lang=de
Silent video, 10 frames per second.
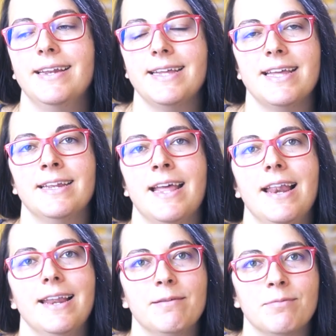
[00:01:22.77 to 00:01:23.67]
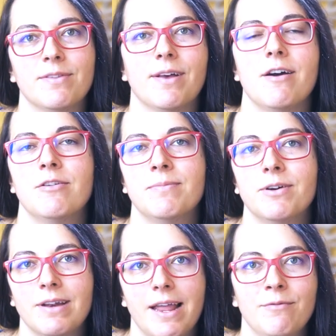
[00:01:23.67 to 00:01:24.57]
den Lebensraum
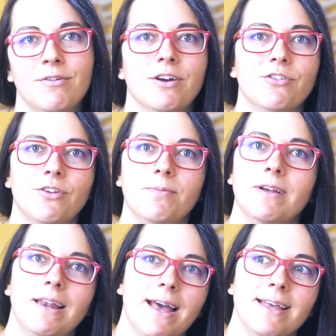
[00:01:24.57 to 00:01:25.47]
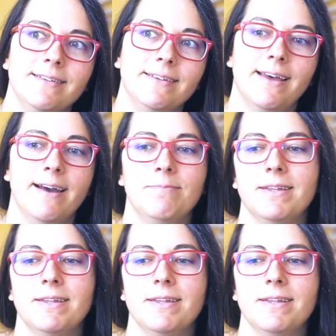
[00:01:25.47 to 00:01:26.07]
Online-Workshop geleitet habe,